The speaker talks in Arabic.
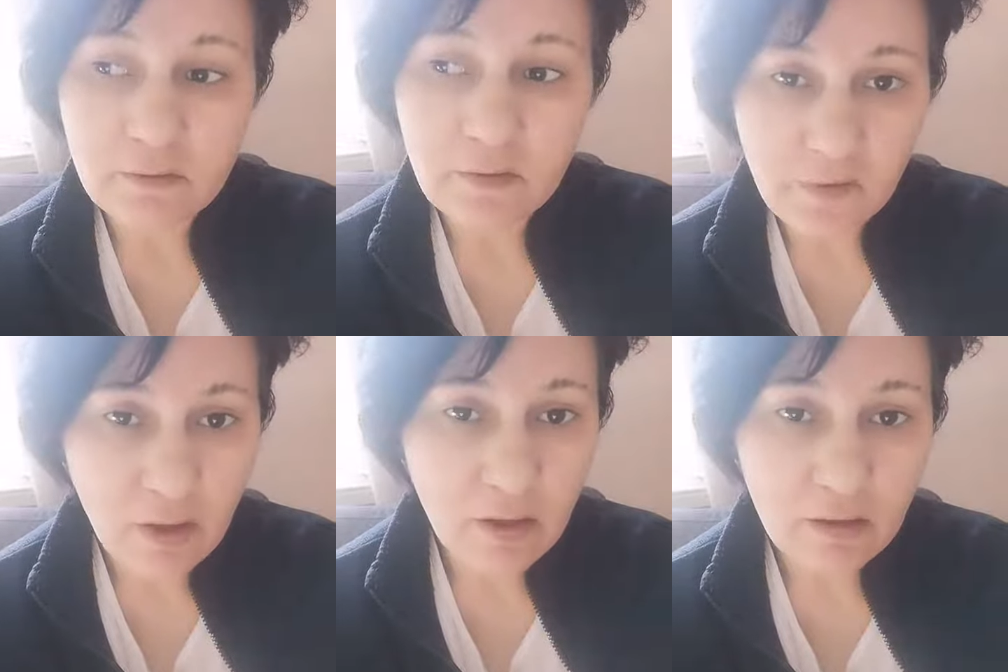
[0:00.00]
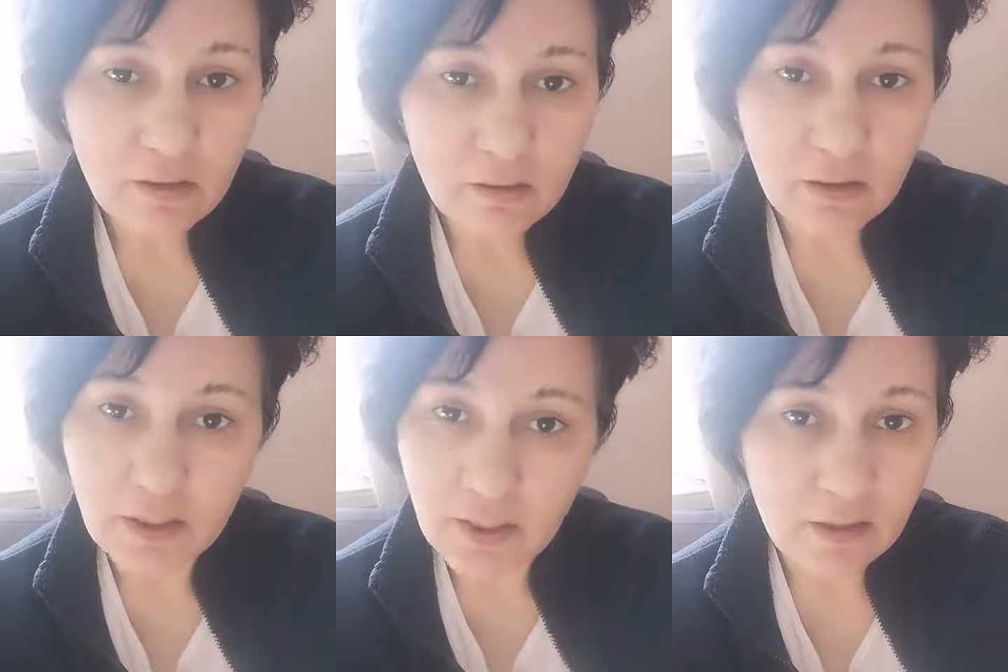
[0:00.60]
صح
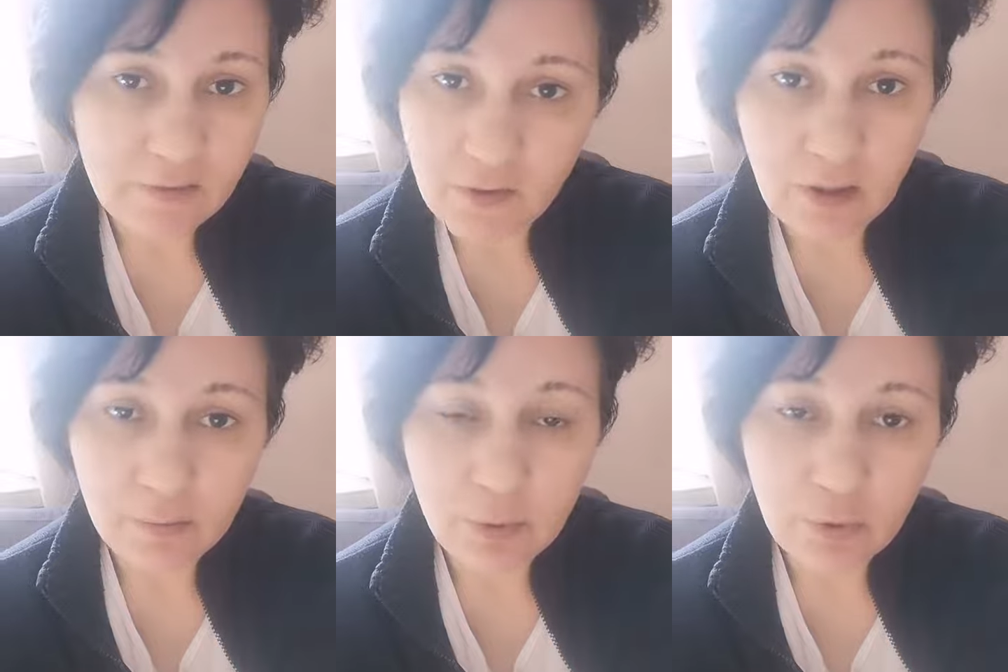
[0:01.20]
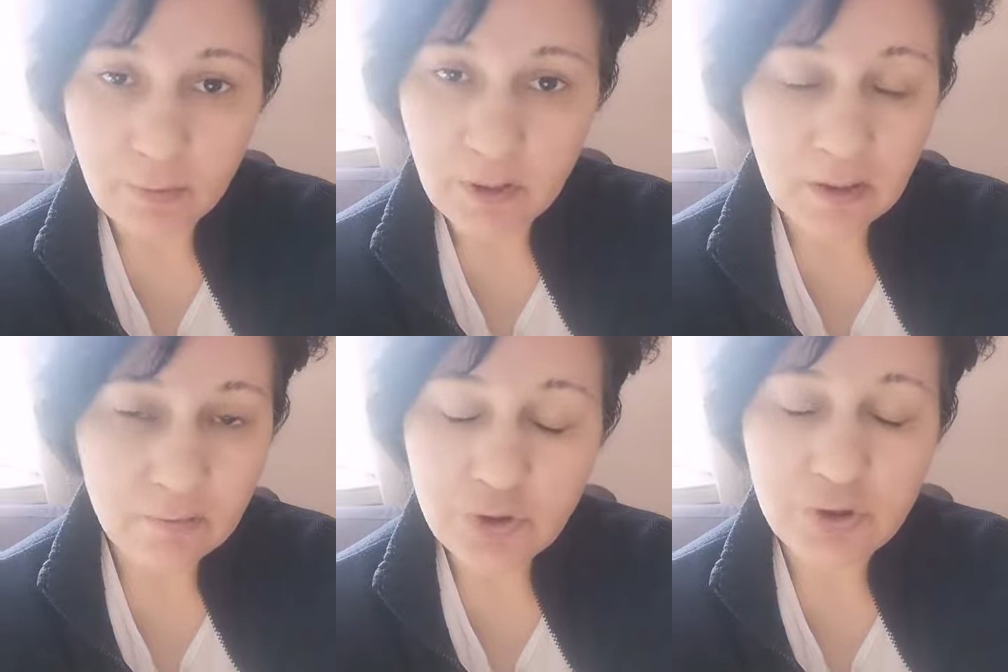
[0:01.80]
غلاء الأسعار بكل
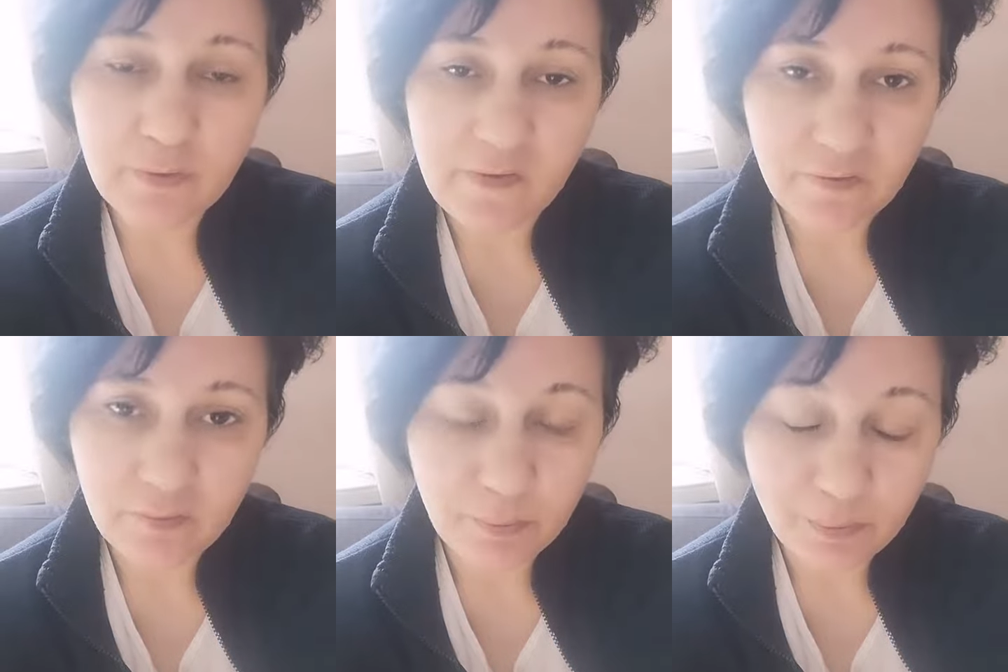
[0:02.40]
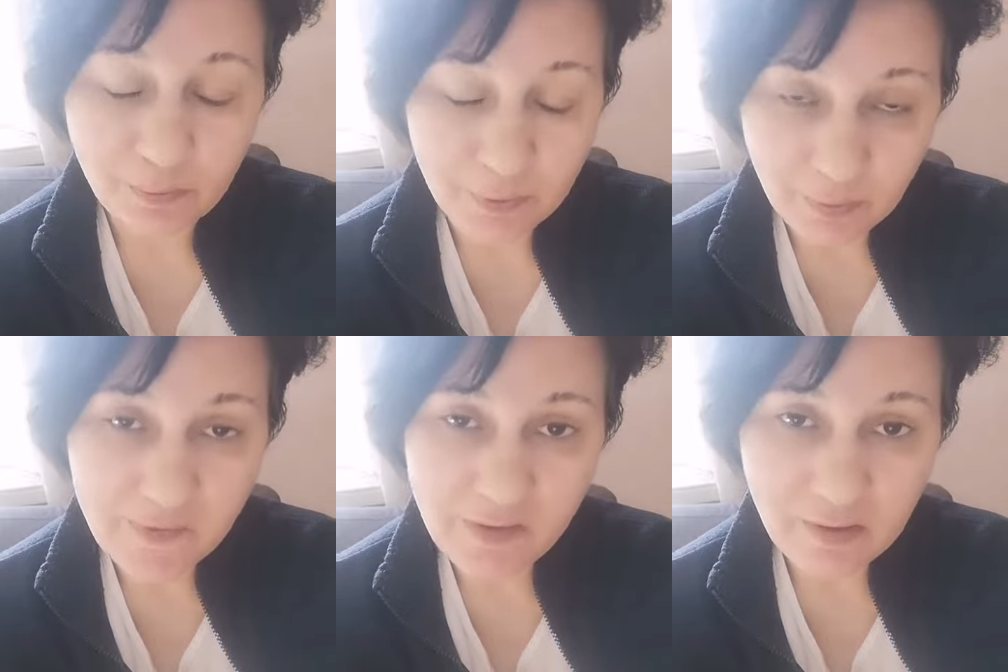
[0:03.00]
مكان مش بس
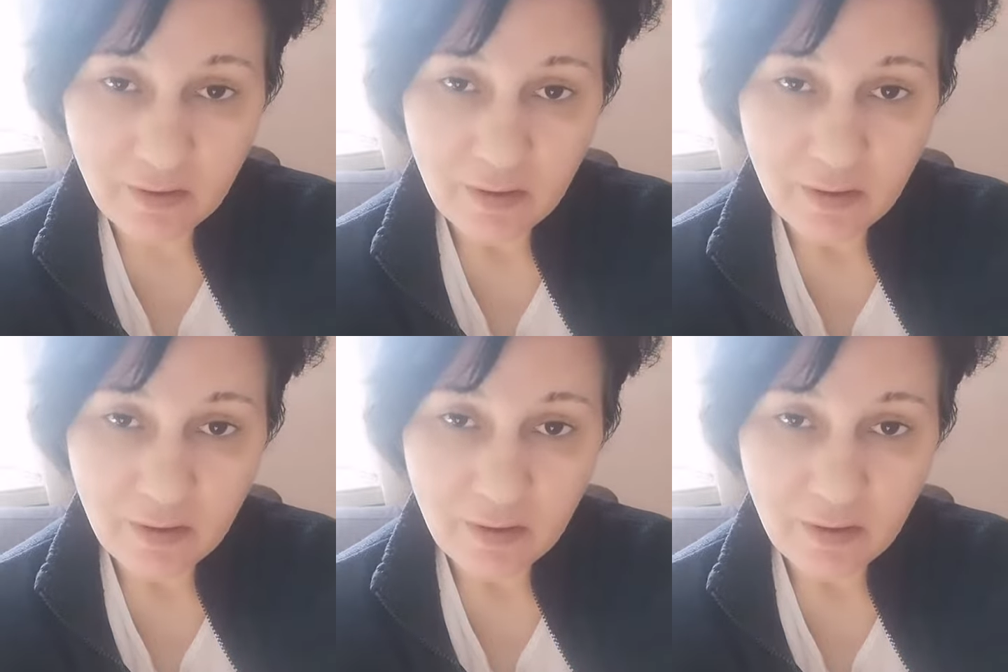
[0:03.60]
بمصر